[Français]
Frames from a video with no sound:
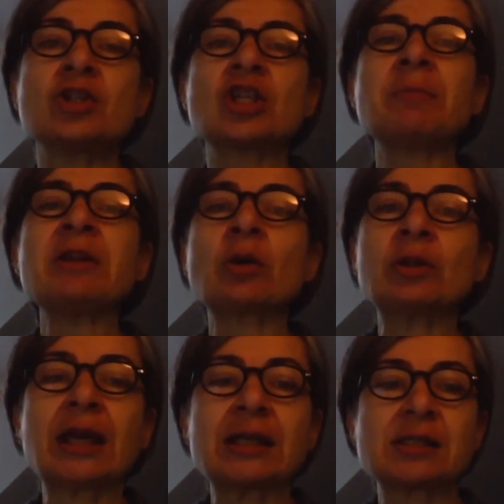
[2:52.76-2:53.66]
Chapitre
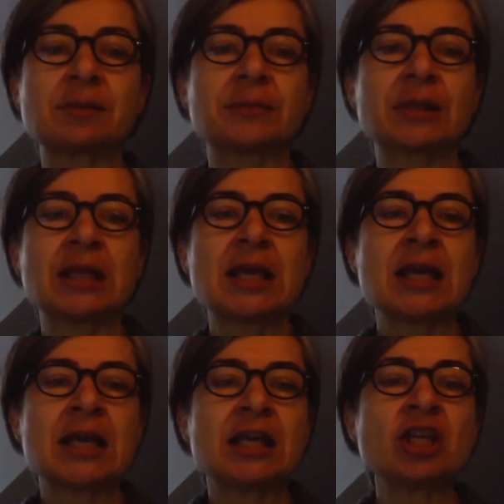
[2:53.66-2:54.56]
13
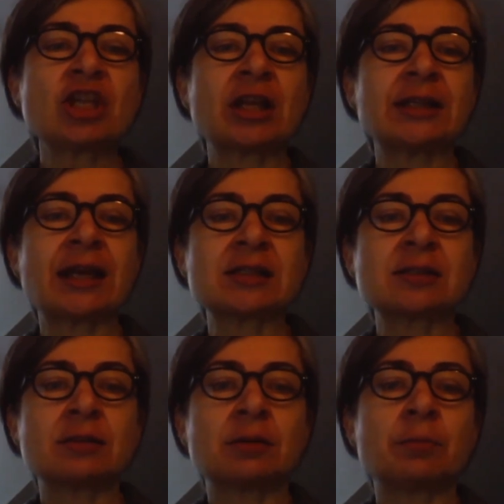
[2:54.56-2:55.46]
Et
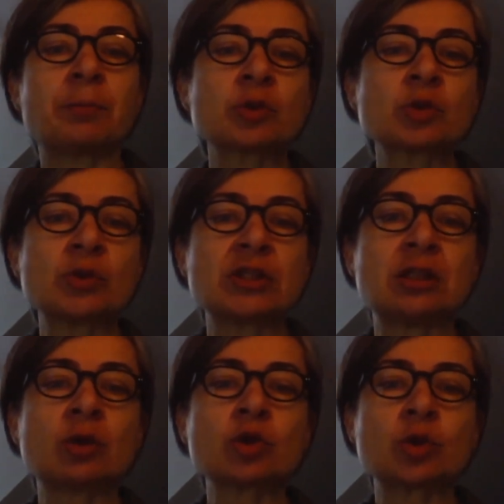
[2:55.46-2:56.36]
pense que c'est
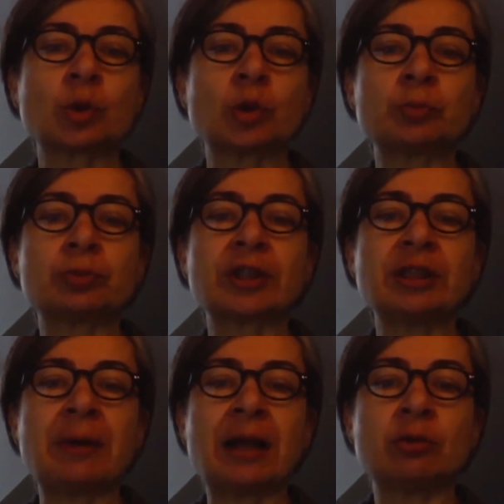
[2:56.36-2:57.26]
dangereux pour
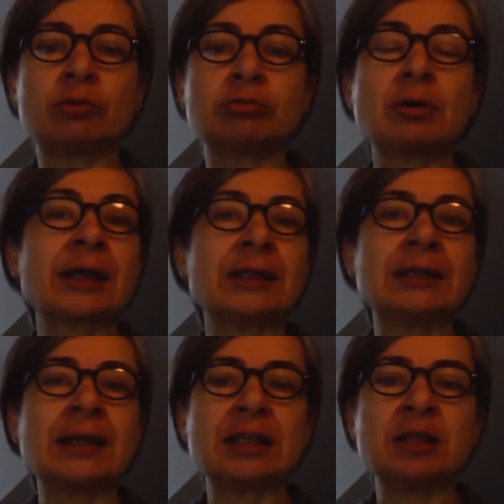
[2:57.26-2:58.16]
Iqbal de vouloir
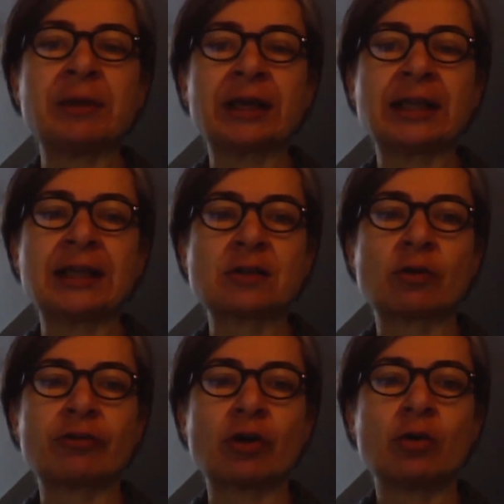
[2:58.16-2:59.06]
aider à libérer les
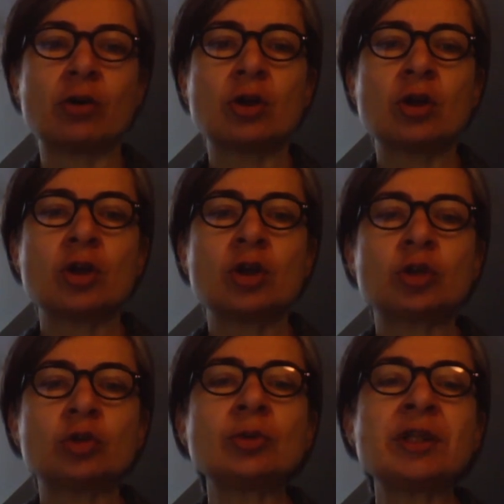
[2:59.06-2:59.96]
enfants.
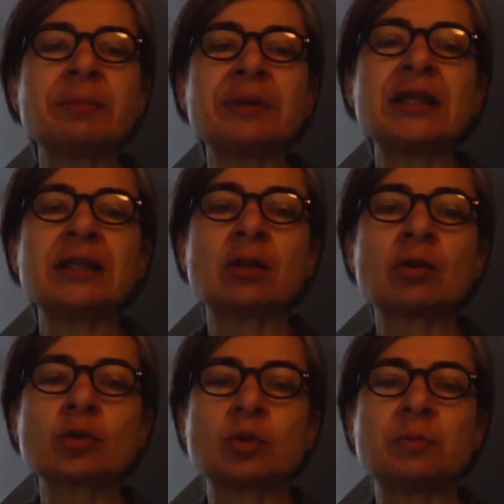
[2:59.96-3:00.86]
Tous les
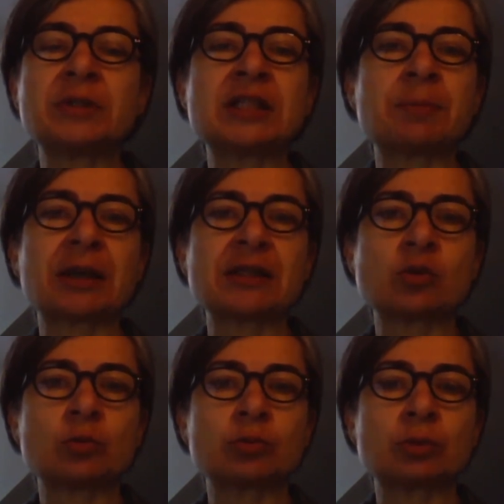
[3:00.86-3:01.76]
militants subissent des
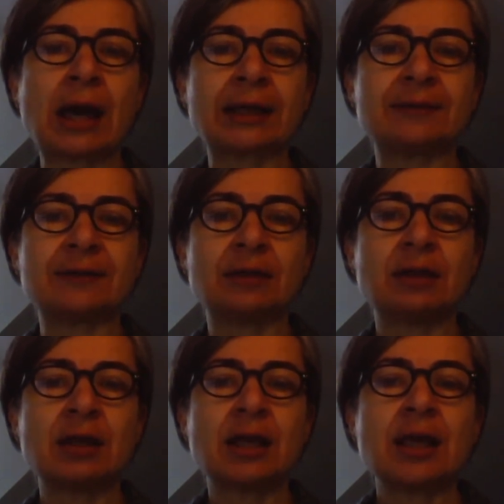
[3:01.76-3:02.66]
pressions pour arrêter.
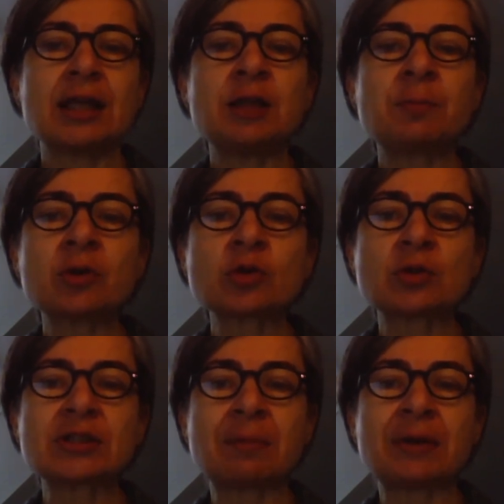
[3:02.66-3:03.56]
Il pense
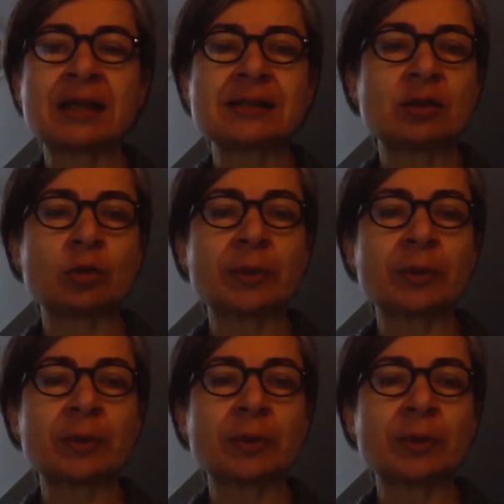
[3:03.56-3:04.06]
que sa place est